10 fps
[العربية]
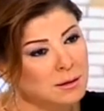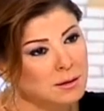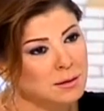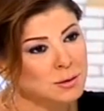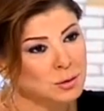
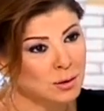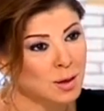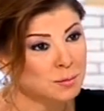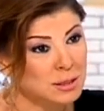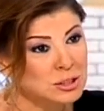آه،
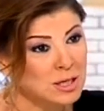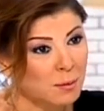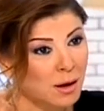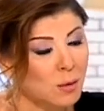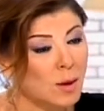الطلاب
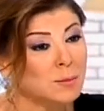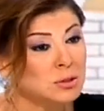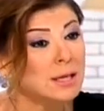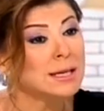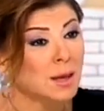بالجامعه وعم
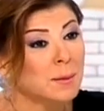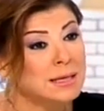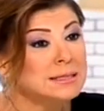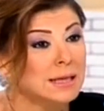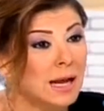تشتغلي
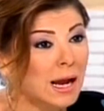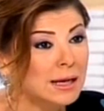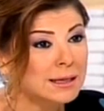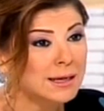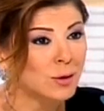كمان انت
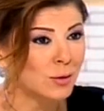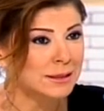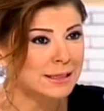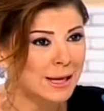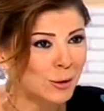لحالك لانه
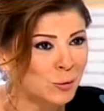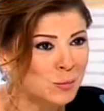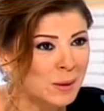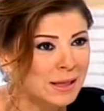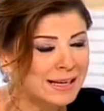عندك
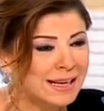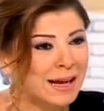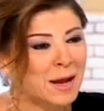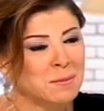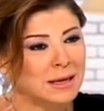هالحب
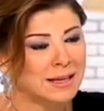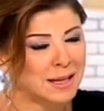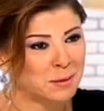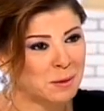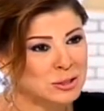لعمل
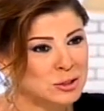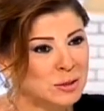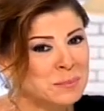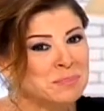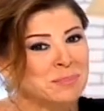الانيميشن